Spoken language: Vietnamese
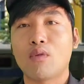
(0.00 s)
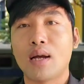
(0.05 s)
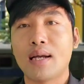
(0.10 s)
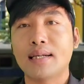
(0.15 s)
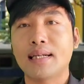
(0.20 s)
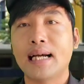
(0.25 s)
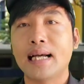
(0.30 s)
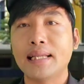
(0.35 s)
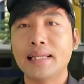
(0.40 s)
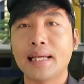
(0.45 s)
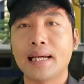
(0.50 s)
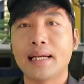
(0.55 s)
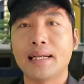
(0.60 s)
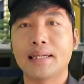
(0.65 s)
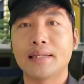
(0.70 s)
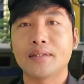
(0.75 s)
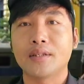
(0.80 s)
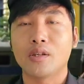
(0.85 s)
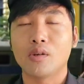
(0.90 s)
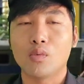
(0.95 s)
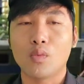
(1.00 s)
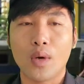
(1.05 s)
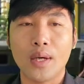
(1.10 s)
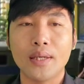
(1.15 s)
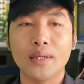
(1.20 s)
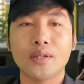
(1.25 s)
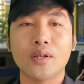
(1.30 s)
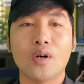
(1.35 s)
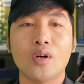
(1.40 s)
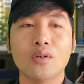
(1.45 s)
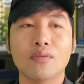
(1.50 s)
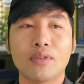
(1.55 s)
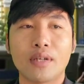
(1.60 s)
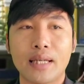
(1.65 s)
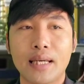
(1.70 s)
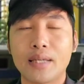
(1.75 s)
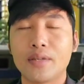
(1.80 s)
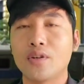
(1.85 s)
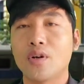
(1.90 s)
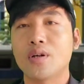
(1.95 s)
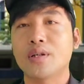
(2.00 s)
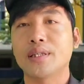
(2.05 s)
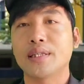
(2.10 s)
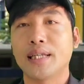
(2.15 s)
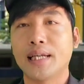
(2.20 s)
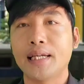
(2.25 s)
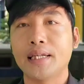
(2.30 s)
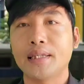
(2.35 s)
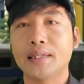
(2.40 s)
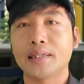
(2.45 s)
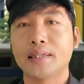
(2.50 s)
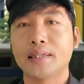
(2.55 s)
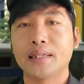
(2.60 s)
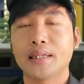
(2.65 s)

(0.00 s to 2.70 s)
khoản cá nhân rồi quấy rối và đe dọa người khác